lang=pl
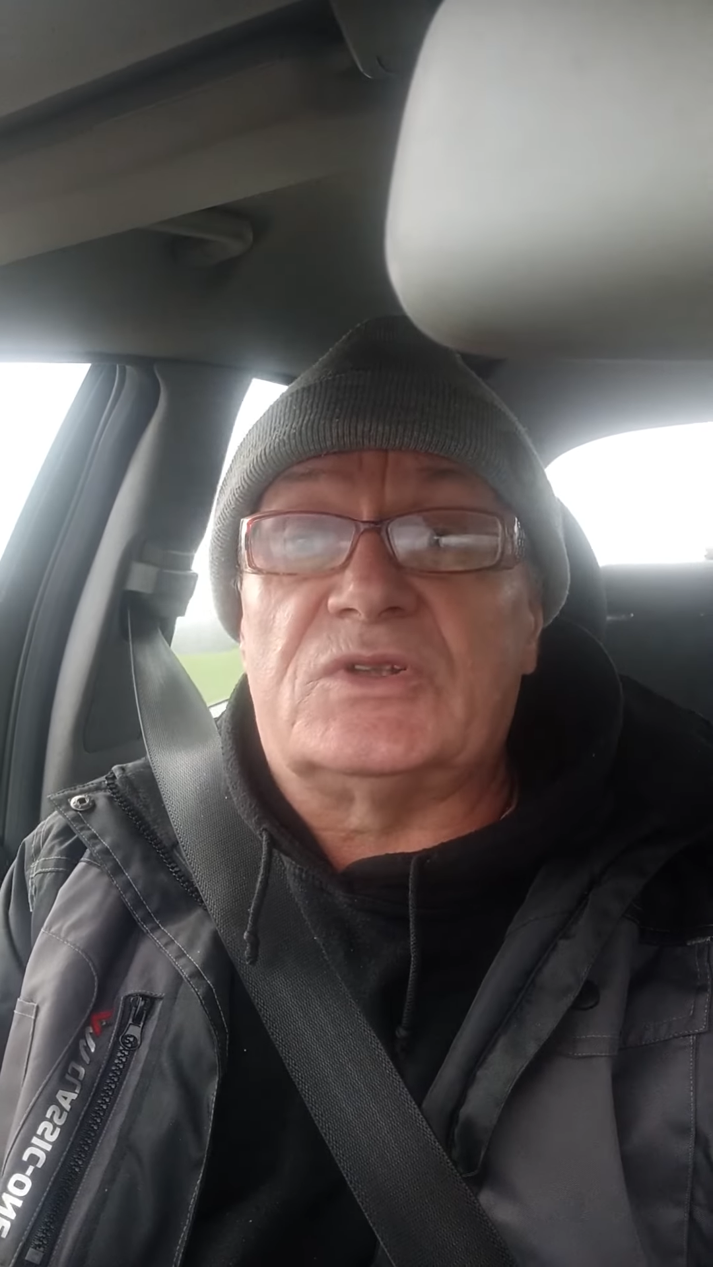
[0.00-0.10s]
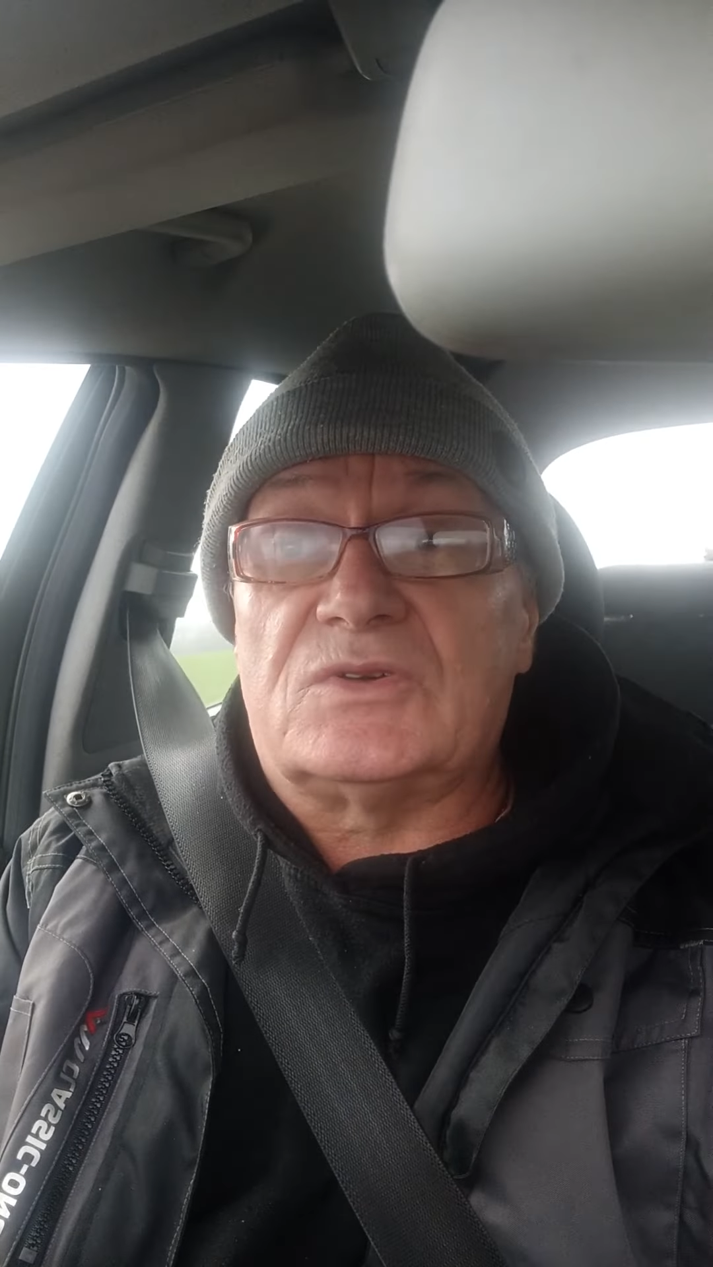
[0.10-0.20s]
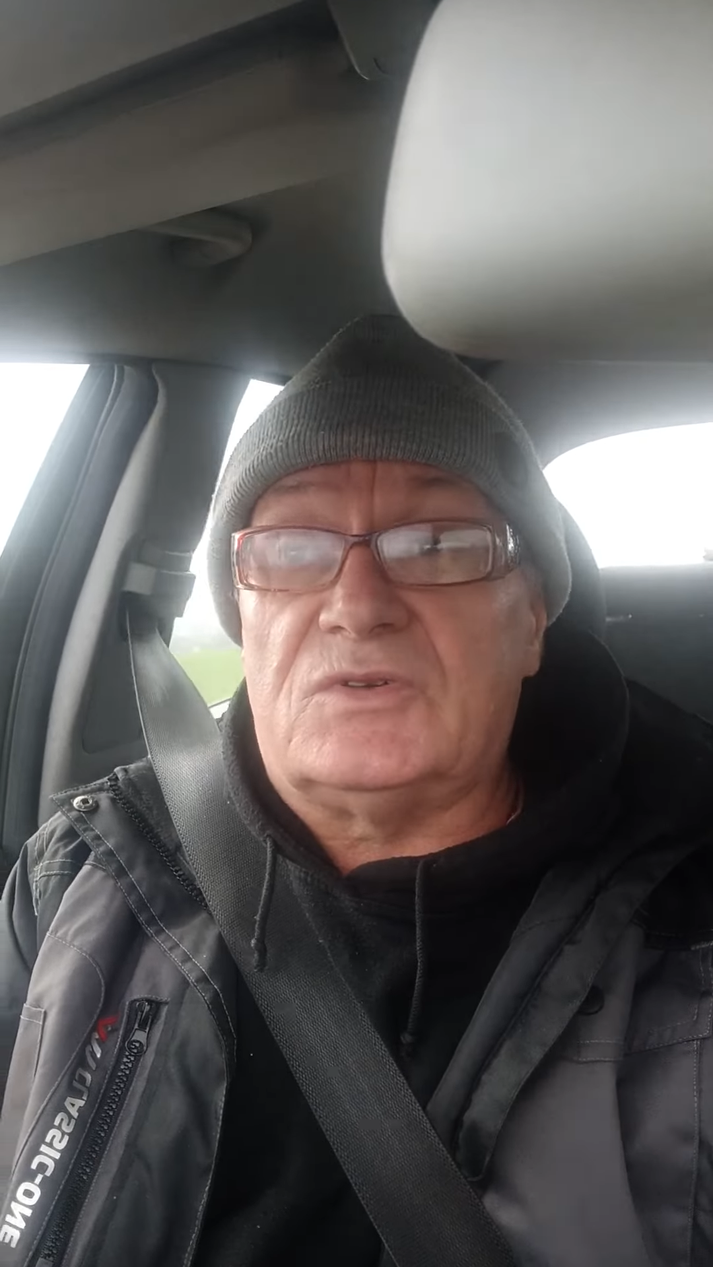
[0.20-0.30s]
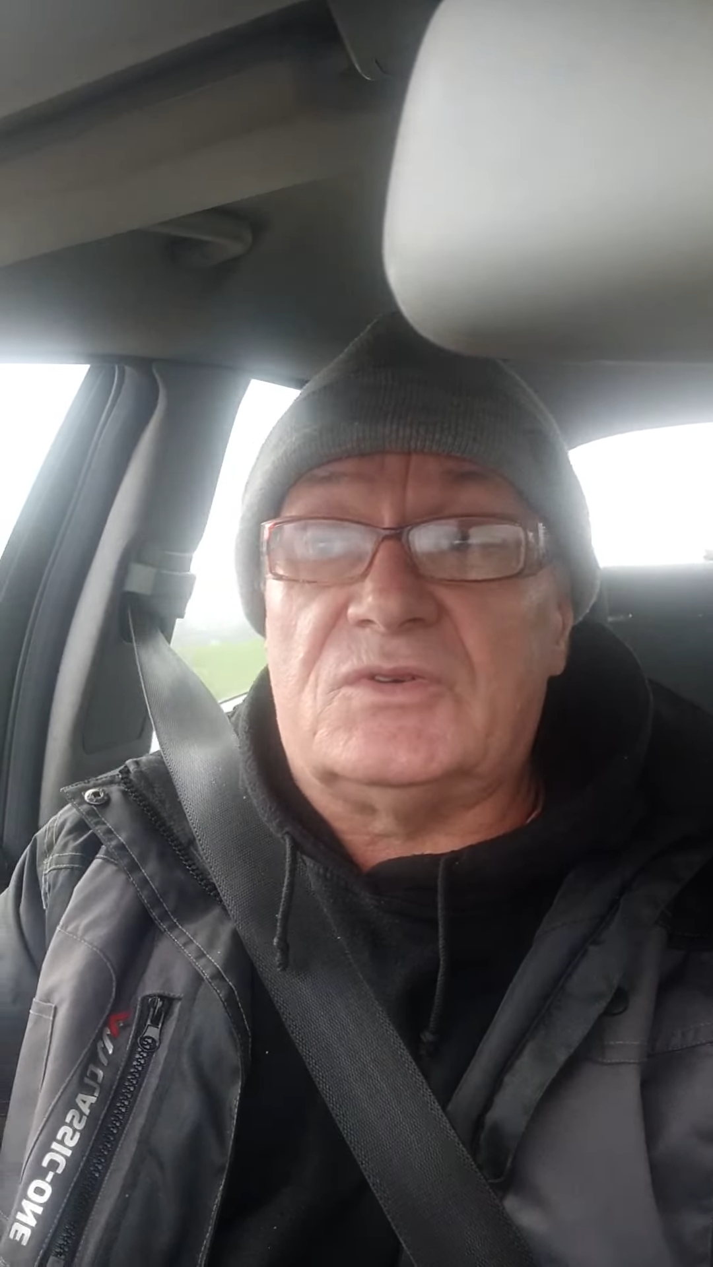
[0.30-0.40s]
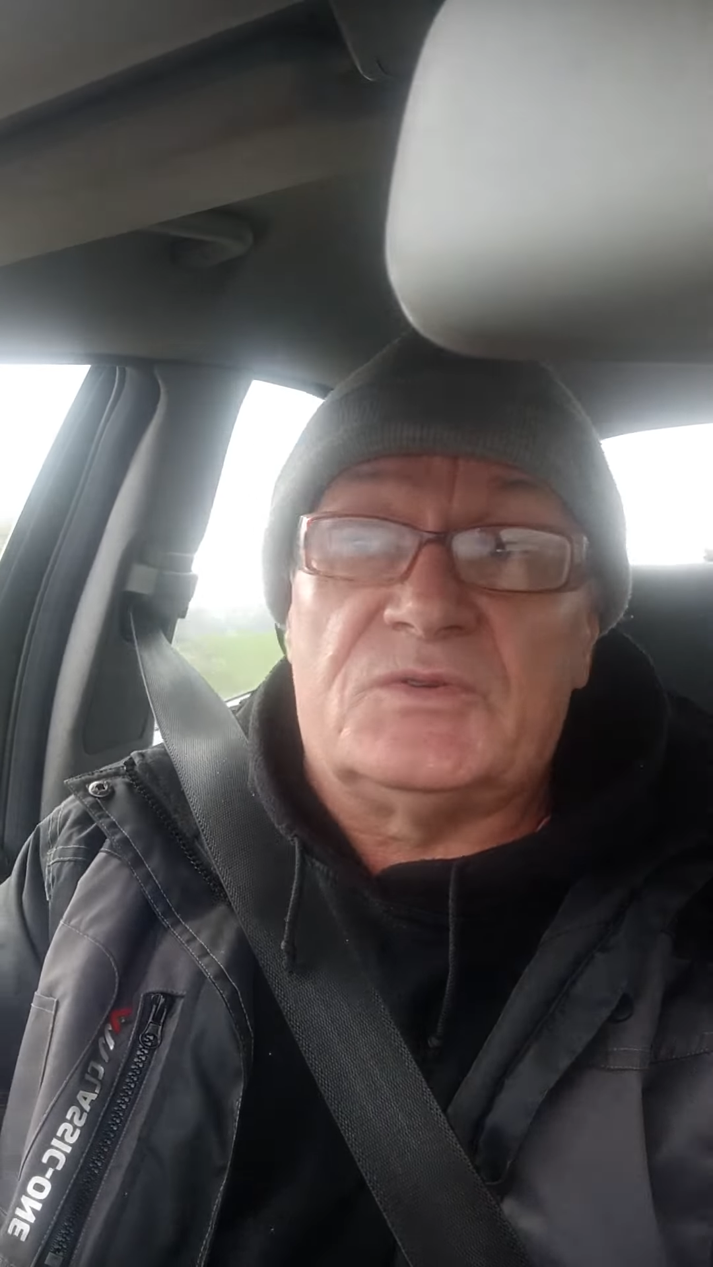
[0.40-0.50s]

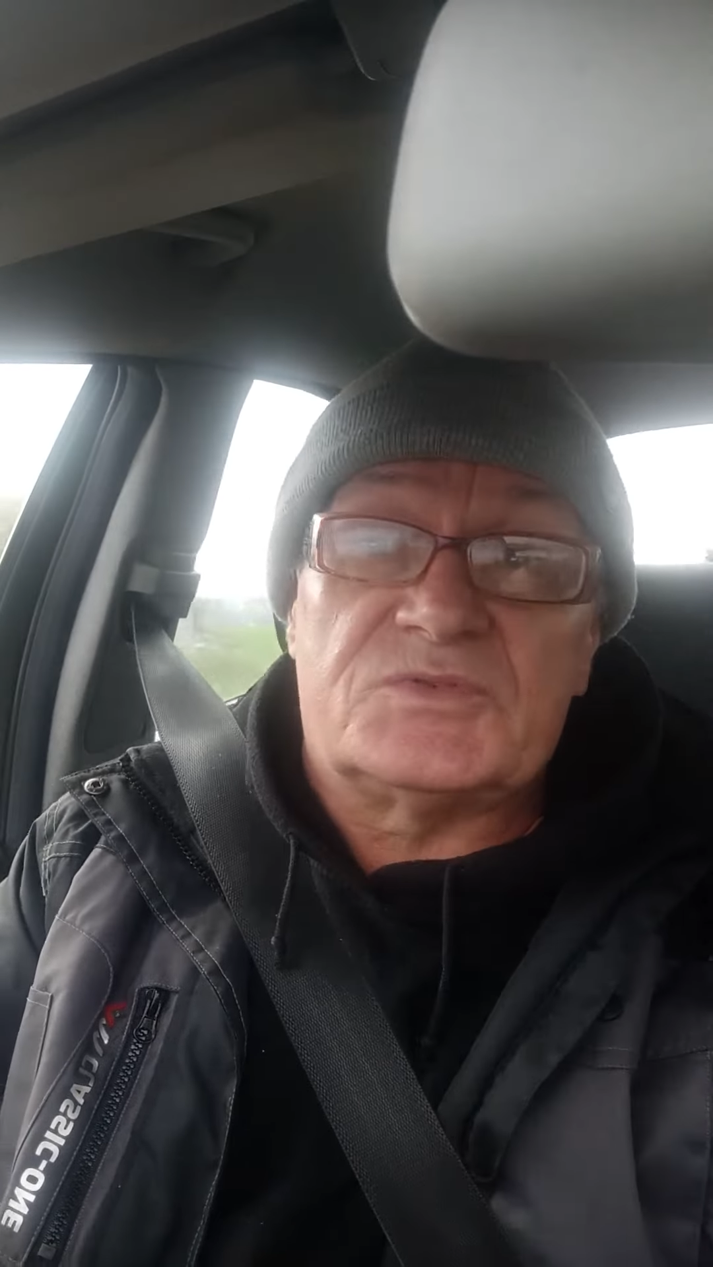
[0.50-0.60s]
to